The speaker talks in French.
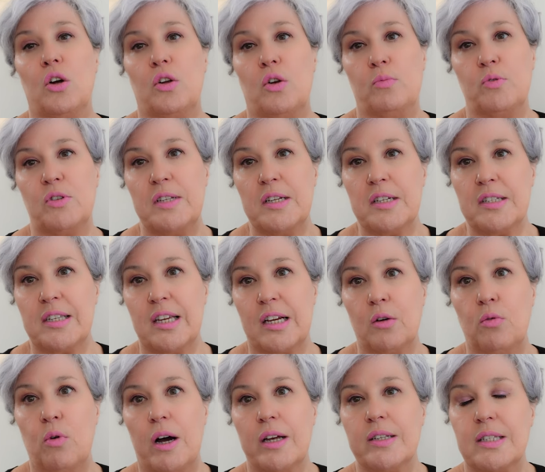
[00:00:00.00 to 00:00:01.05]
le musling c'est
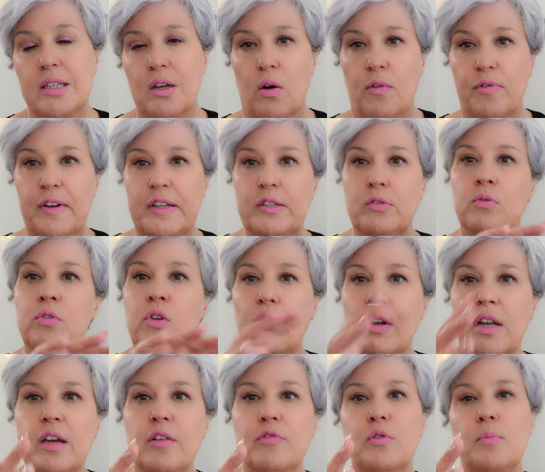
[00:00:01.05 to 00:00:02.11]
quoi C'est en fait, on
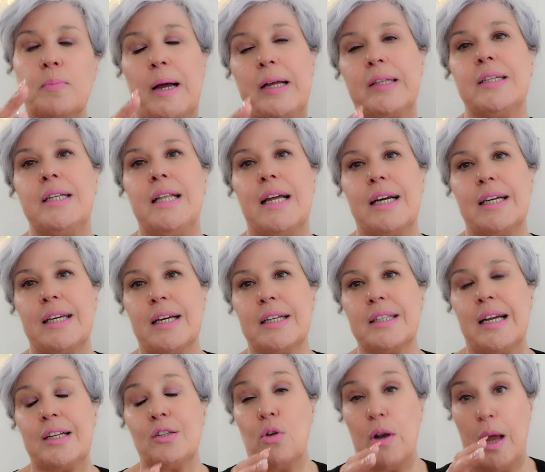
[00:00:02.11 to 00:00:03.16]
enlève une partie de
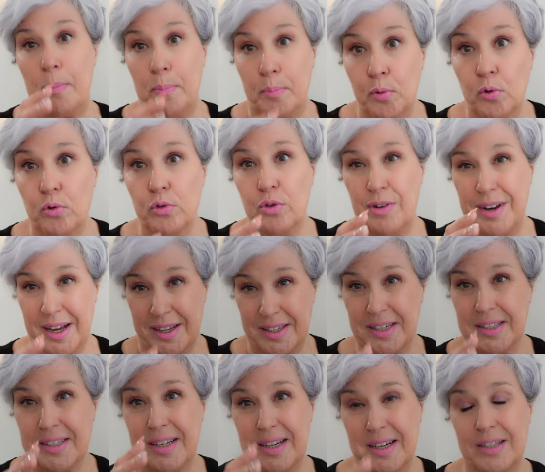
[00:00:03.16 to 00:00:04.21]
l'arrière-train, de la peau de
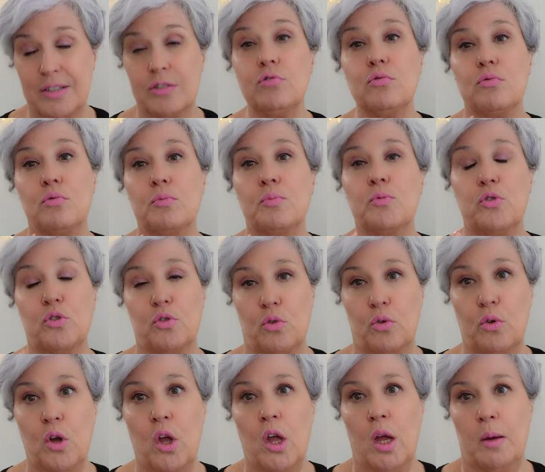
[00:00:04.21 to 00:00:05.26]
l'arrière-train du
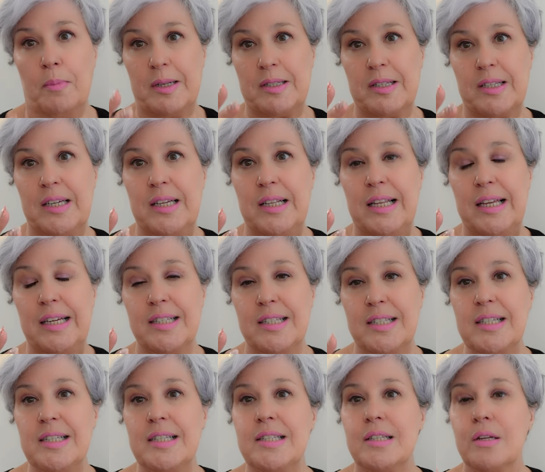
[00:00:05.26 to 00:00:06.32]
mouton, parce qu'il
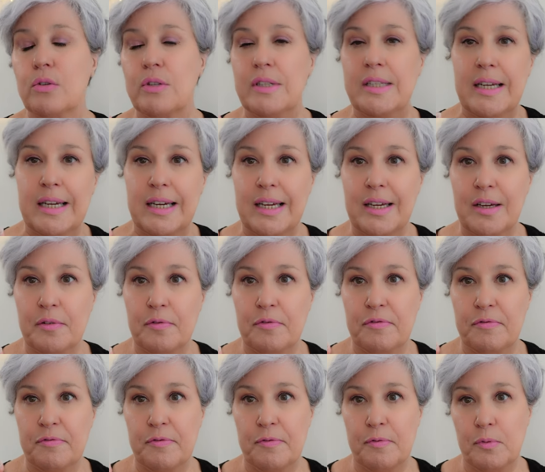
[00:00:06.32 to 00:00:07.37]
existe des,
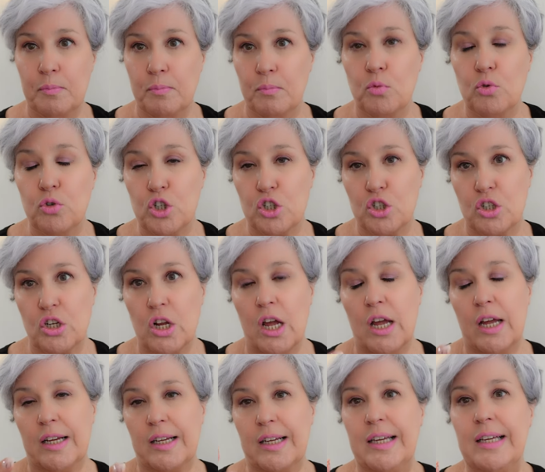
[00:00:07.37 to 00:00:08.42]
mouches
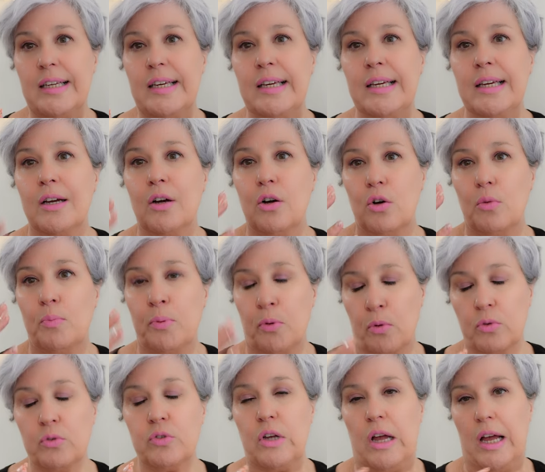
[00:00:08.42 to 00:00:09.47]
qui euh,
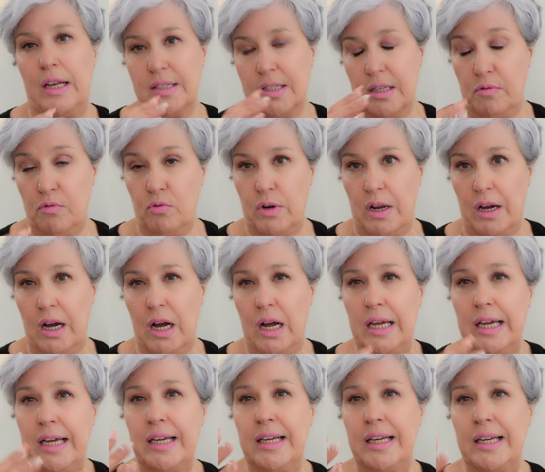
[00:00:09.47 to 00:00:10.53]
pondent à ce niveau-là
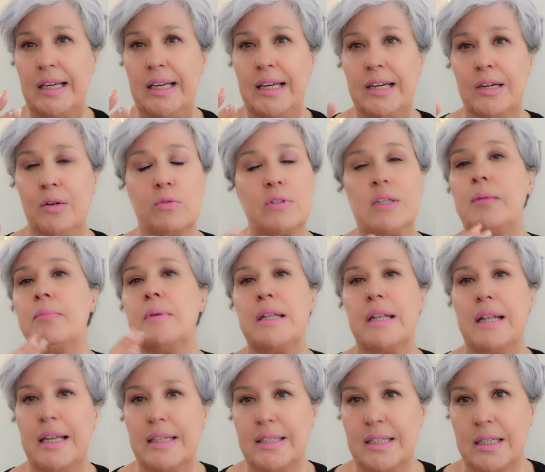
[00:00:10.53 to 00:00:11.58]
et qui
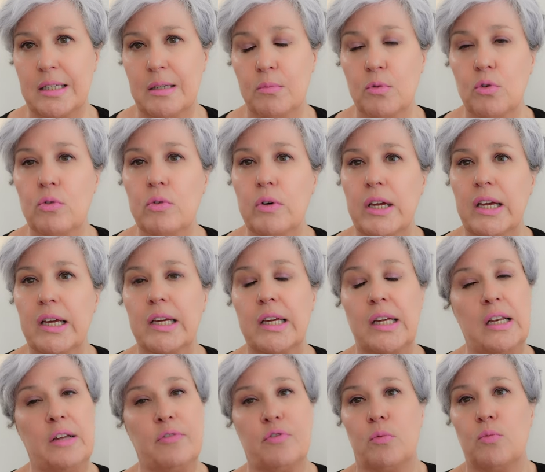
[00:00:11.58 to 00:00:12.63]
contaminent les animaux et
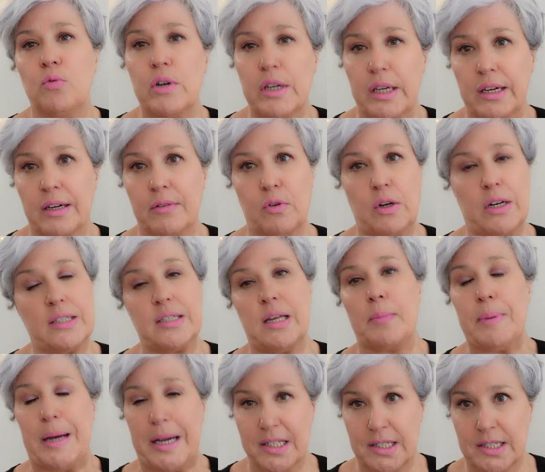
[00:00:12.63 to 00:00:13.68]
qui les font mourir. Voilà, c'est un
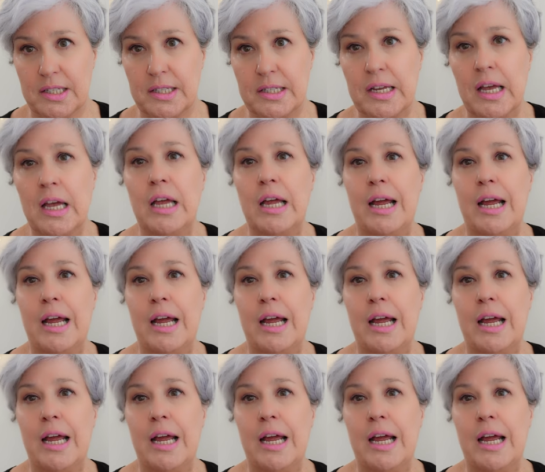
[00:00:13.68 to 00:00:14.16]
parasite.